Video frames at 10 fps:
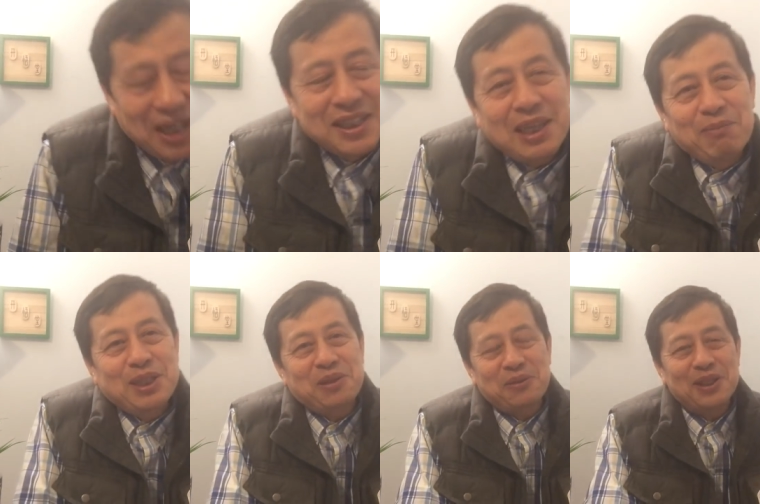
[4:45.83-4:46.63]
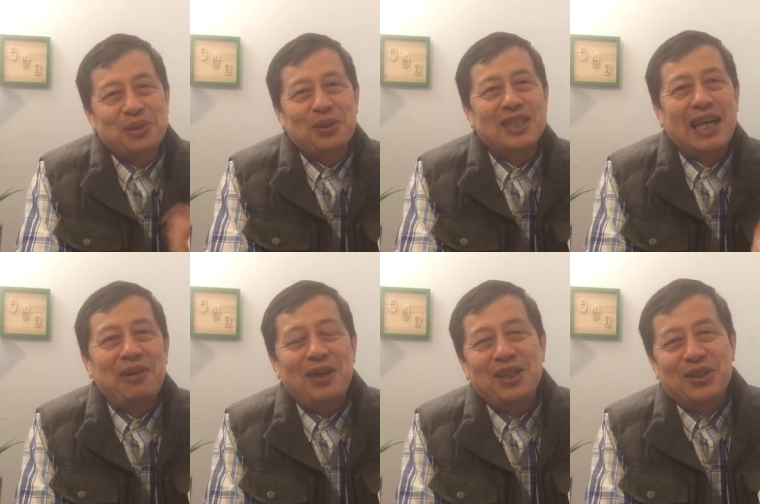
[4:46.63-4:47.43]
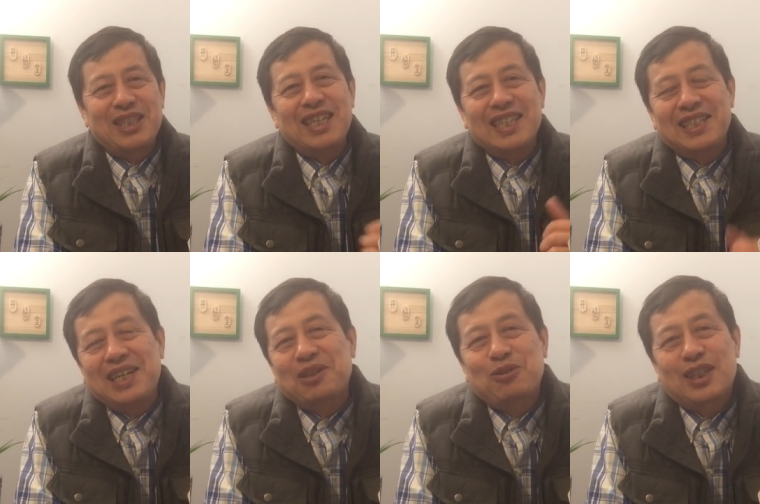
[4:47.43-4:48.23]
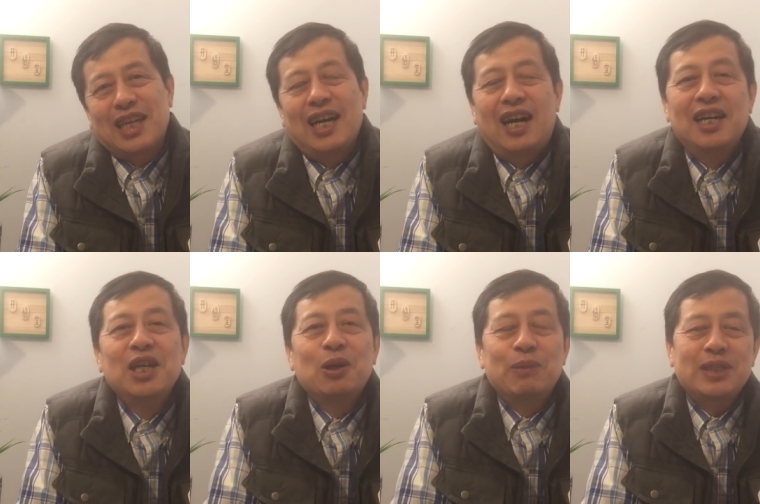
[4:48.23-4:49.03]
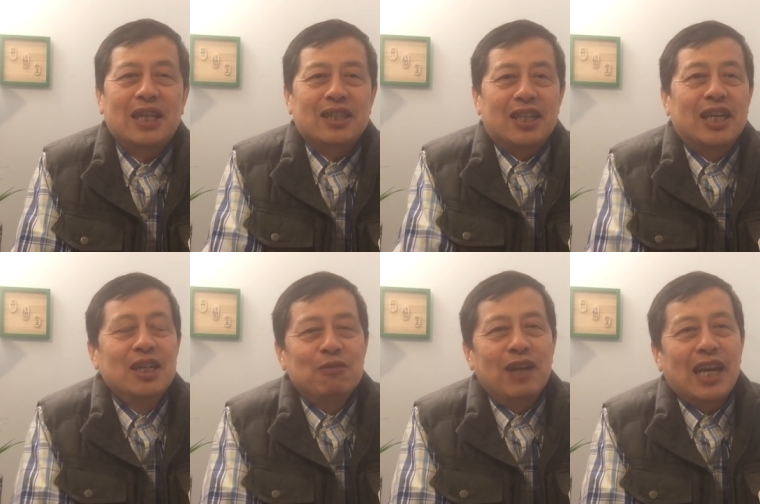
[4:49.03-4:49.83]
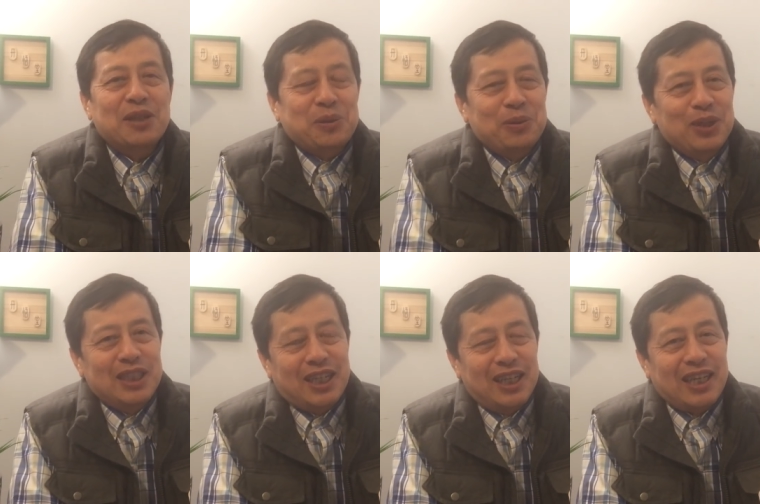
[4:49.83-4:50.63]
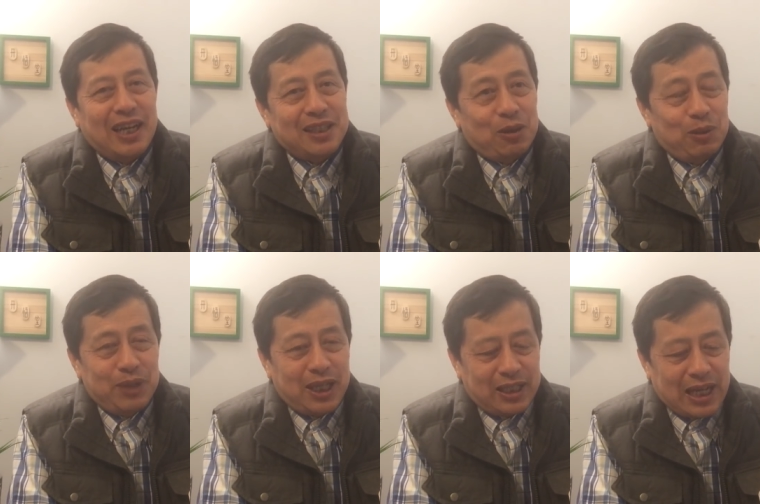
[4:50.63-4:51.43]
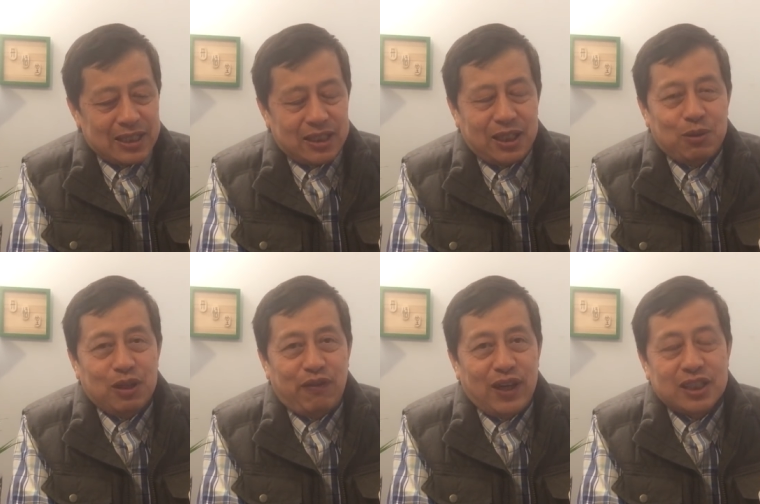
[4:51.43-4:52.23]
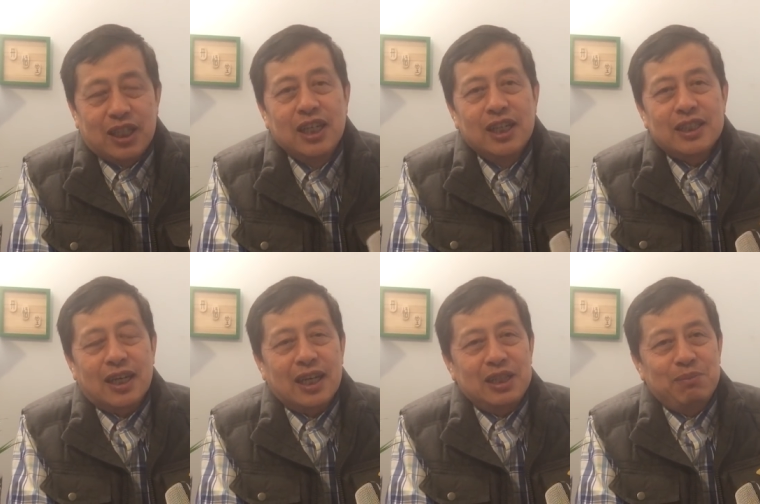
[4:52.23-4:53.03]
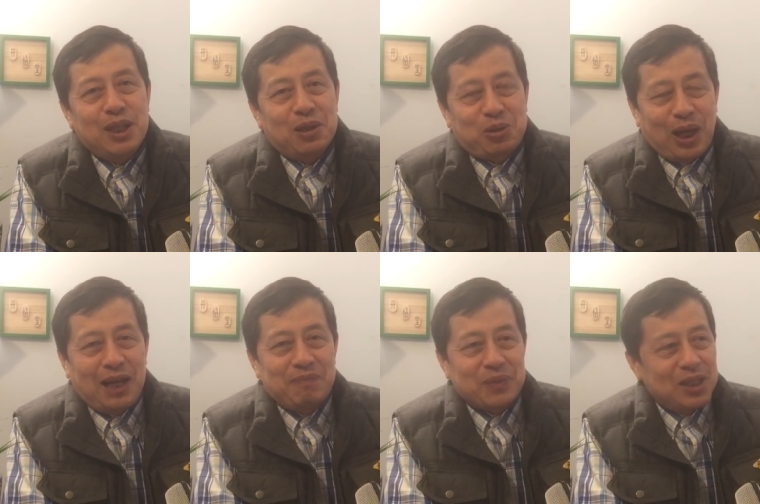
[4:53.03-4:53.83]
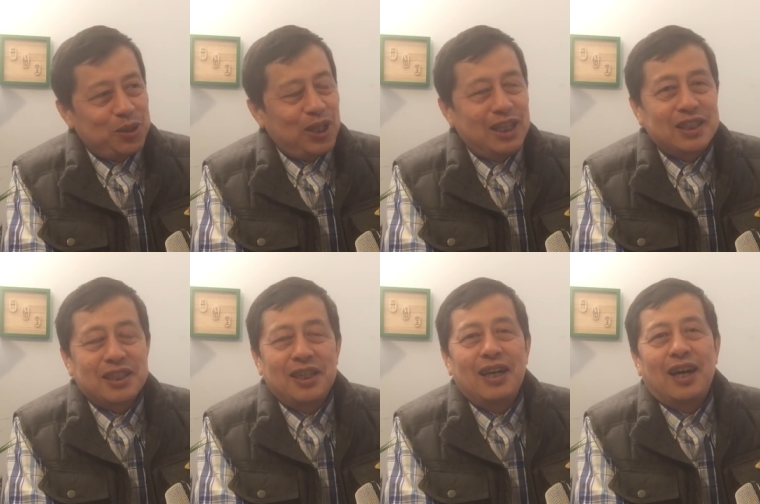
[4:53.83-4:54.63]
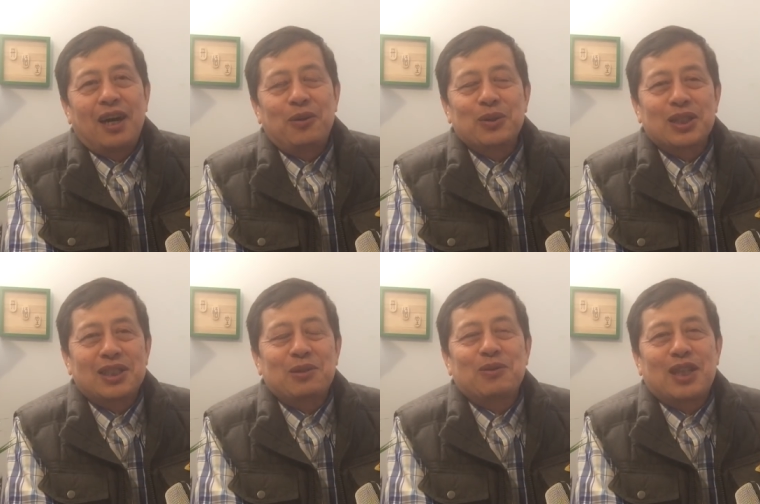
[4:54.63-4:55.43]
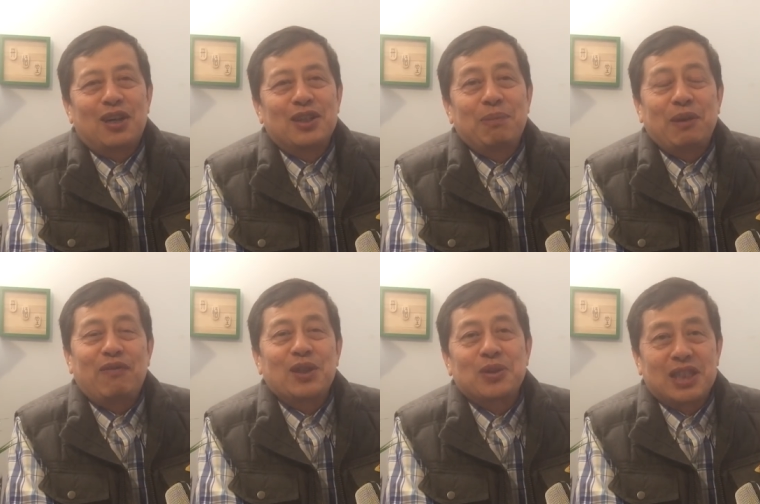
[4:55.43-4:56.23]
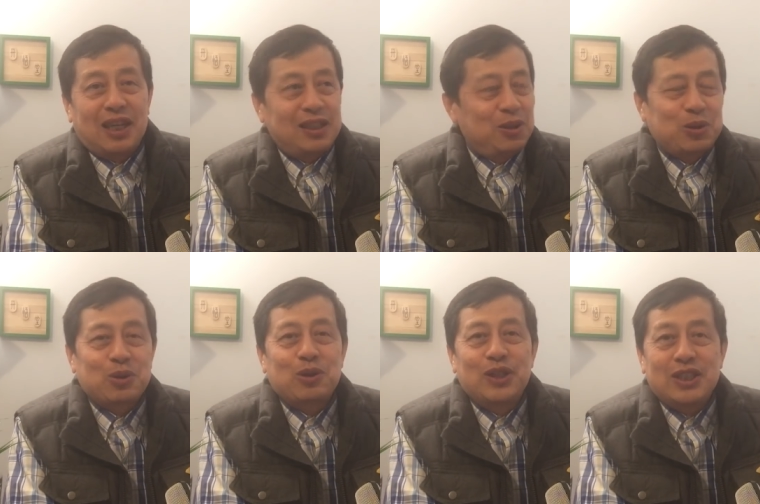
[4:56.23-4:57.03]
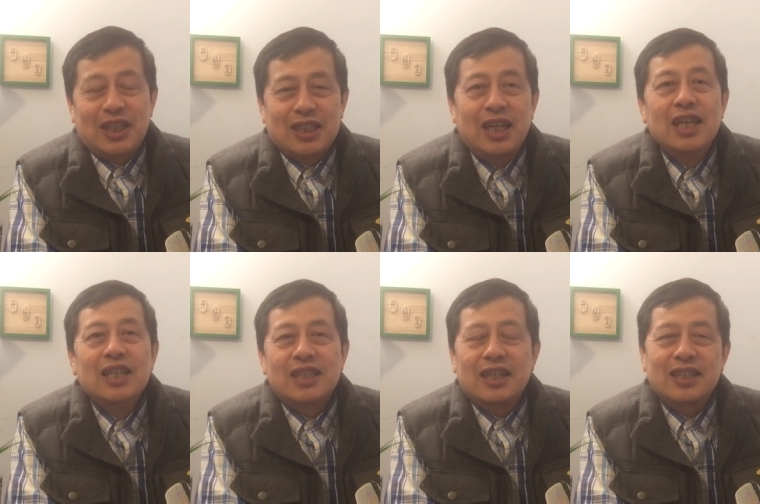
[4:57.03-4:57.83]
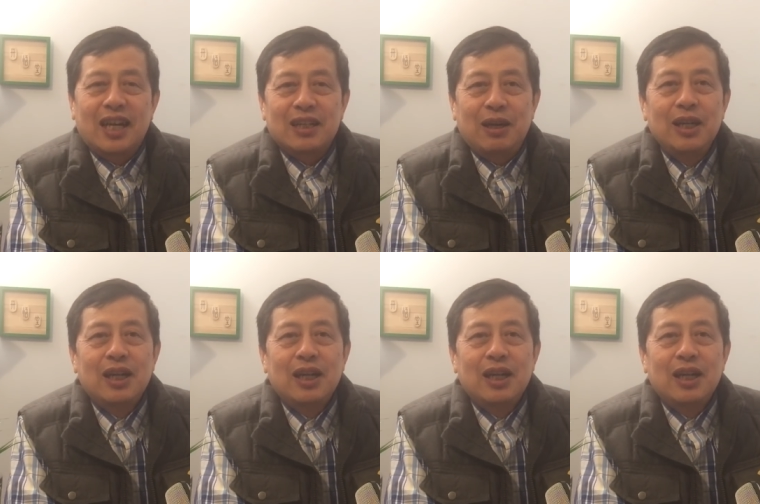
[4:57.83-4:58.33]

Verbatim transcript: 羡慕嫉妒恨，所以才会有现在这样的状态我们讲到的未来中国，你可以看到我们给大家提供一个方式，将来你们要选择或者志同道合，比方说想有所作为，选择怎样的